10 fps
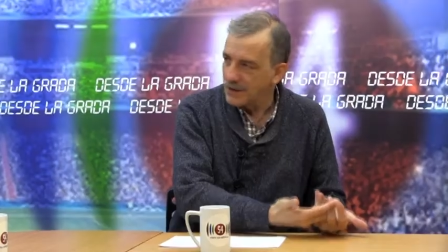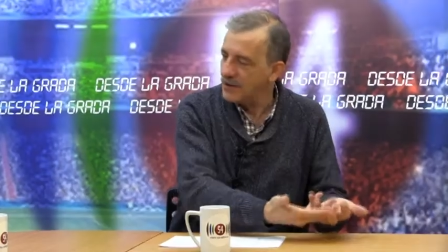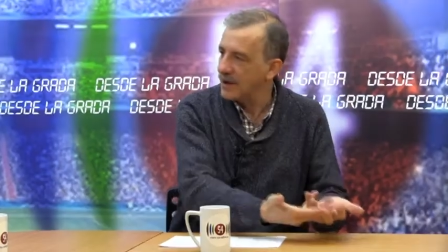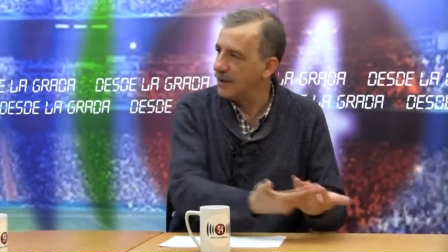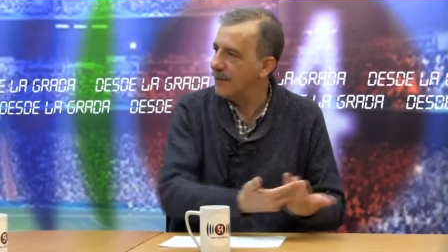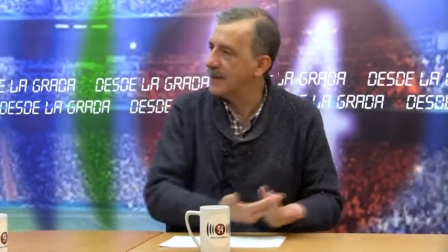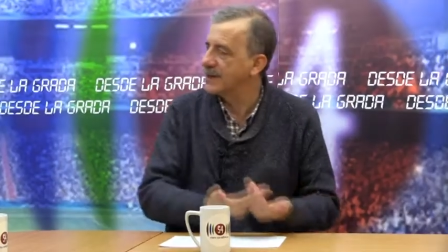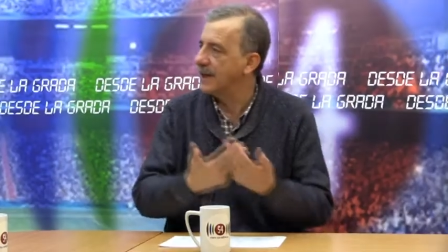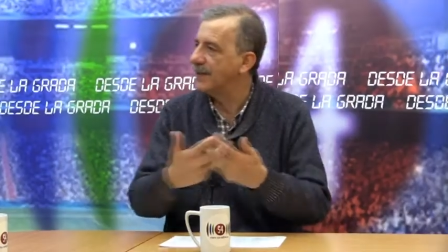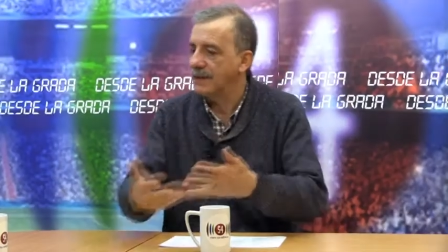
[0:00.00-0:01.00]
una rueda de
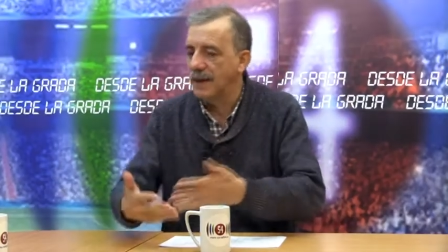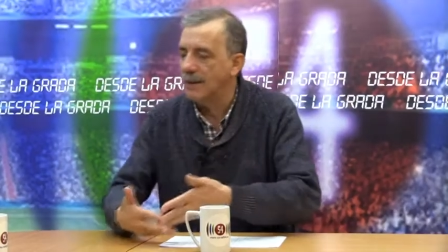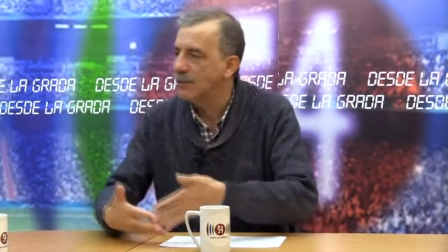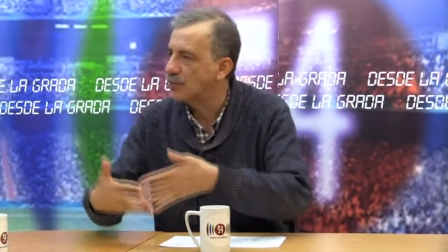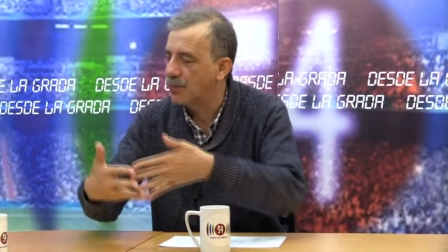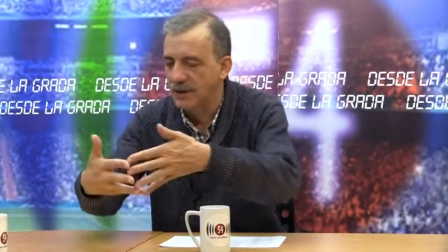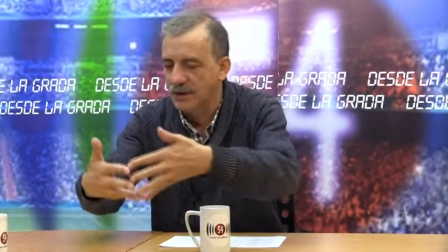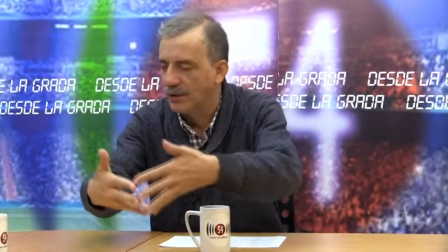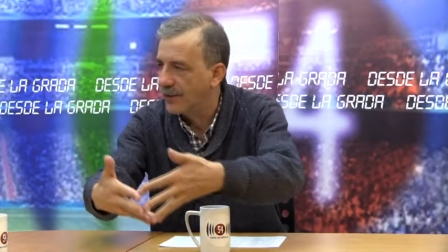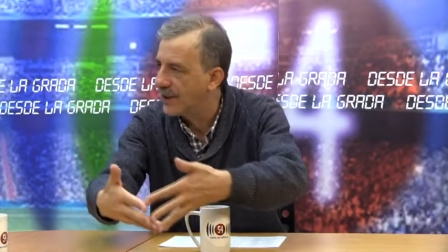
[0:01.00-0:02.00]
prensa y dices, hemos
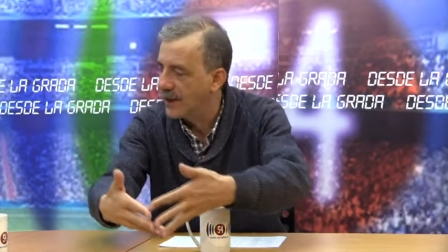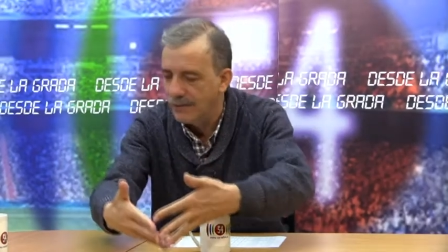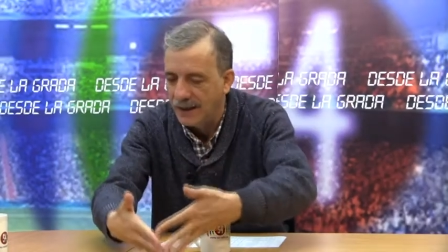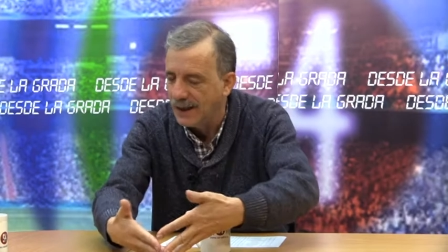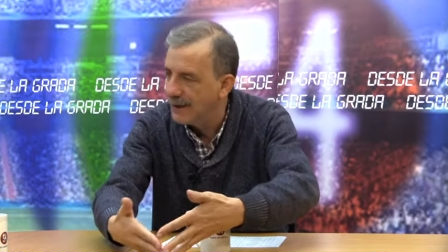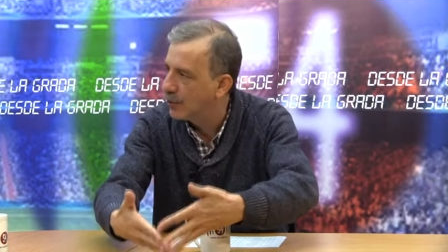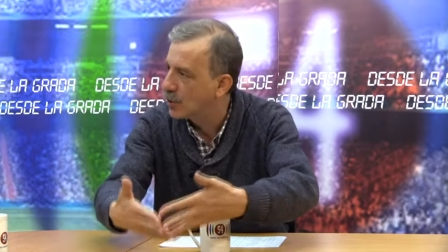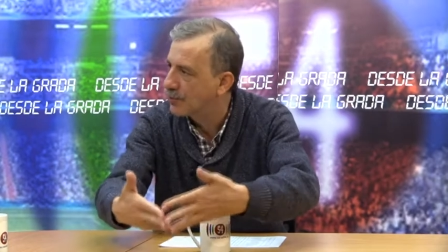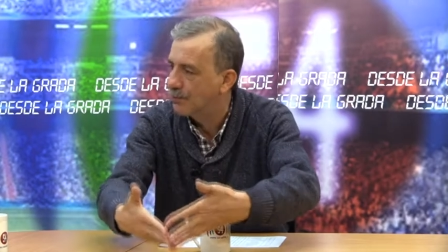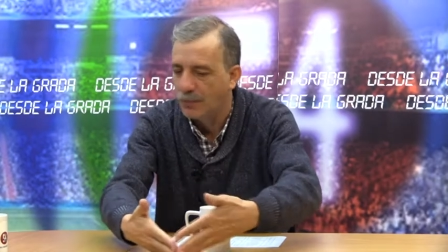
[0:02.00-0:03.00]
puesto puesto 100.000 euros
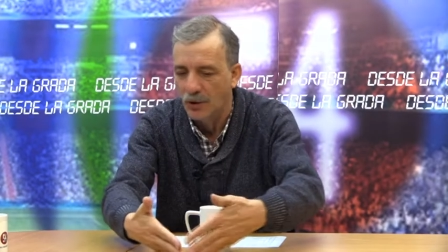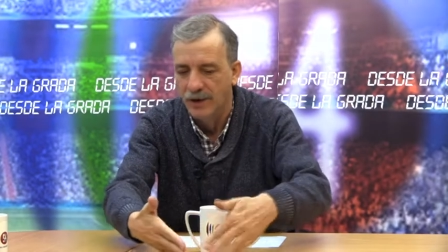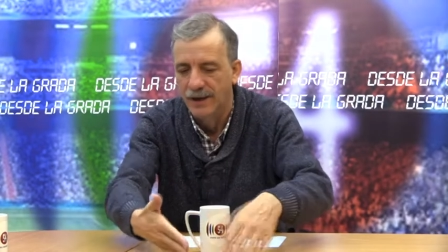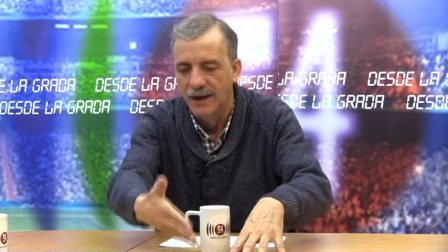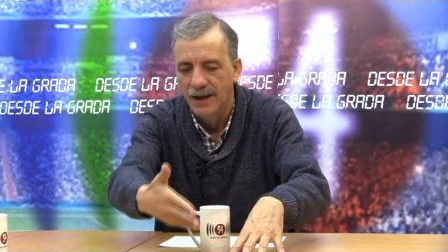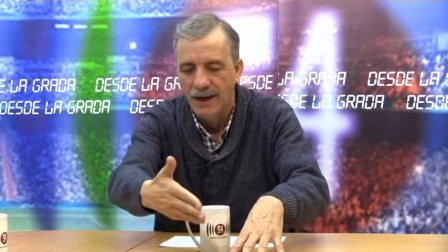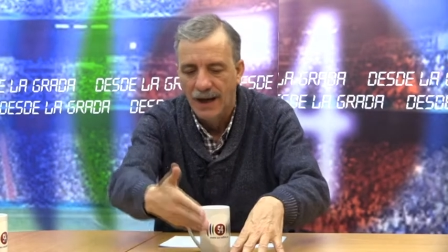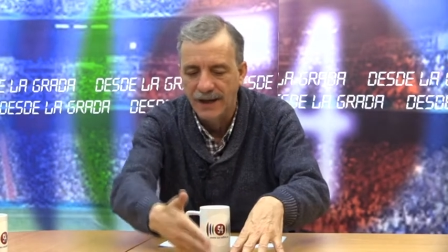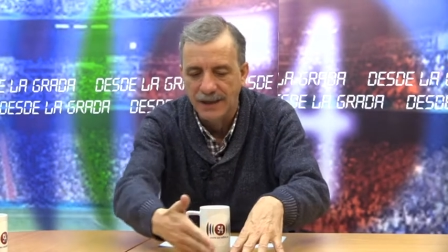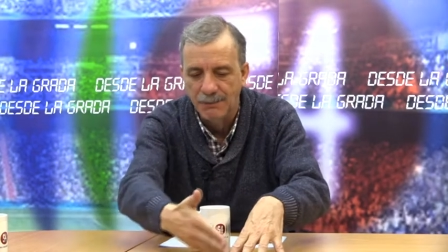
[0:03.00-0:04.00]
porque
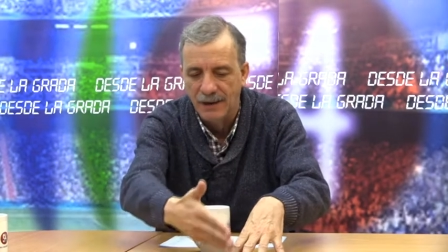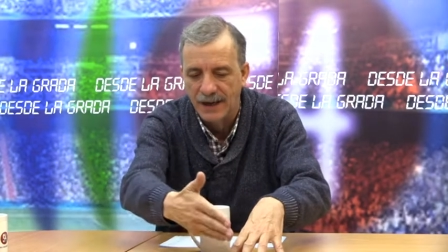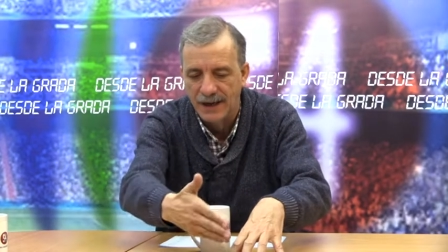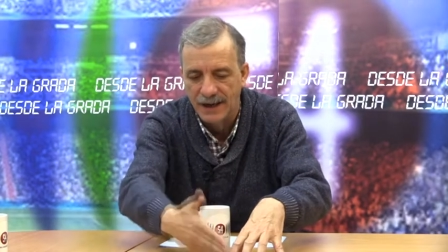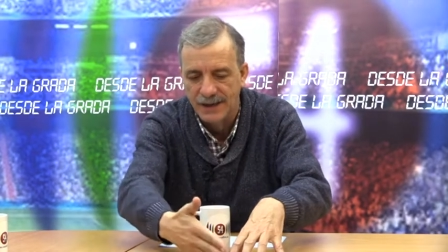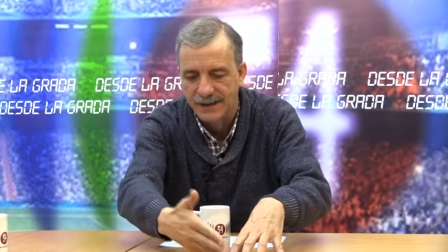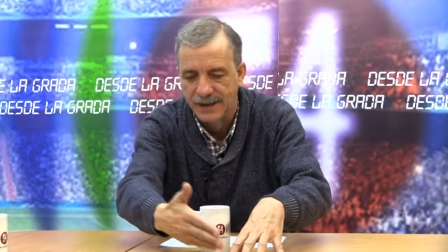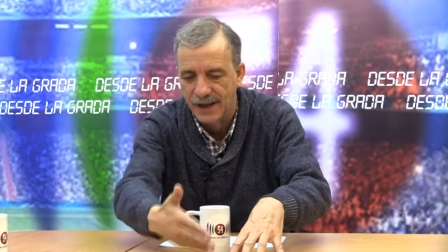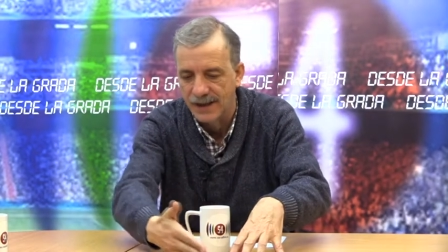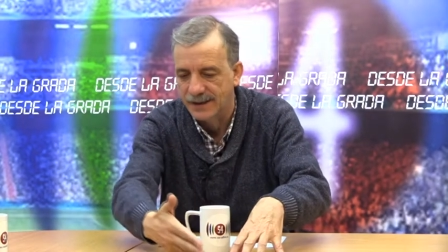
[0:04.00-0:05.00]
hay que pagar a este,
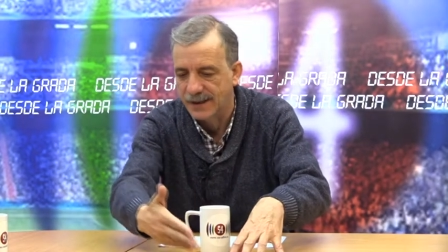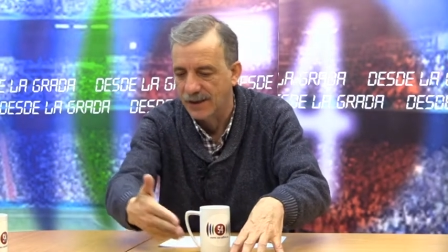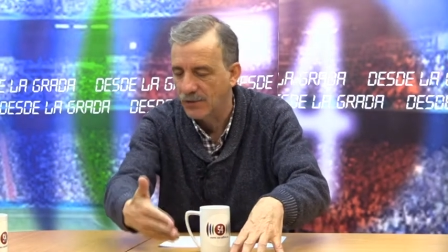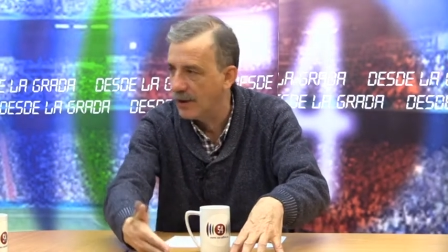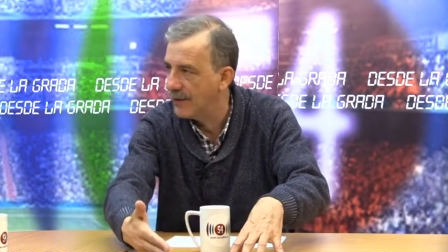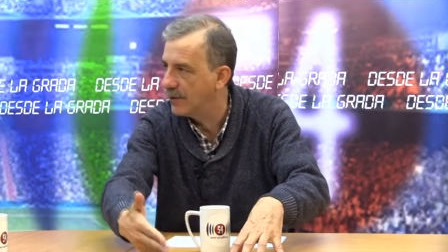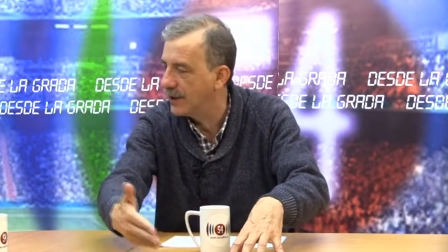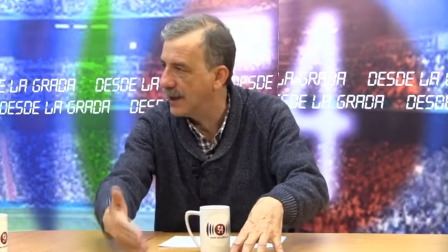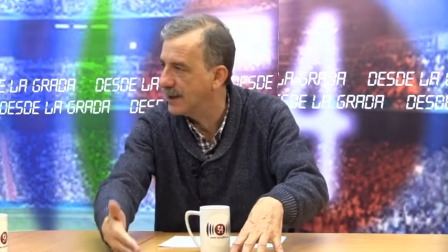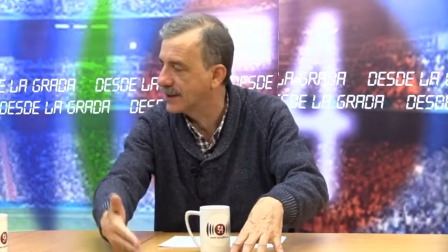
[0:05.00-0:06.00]
a este, al jugador,
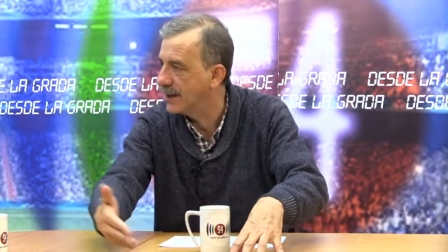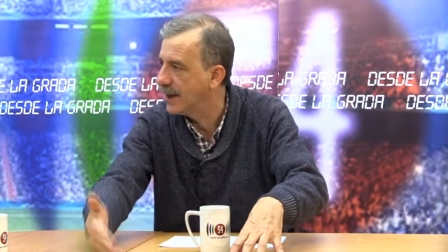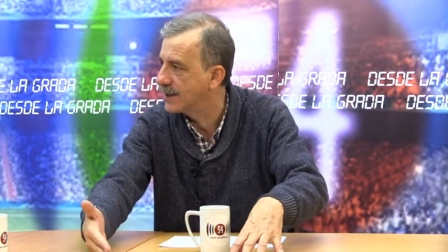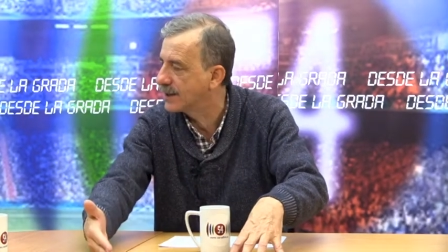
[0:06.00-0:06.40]
a este, a este.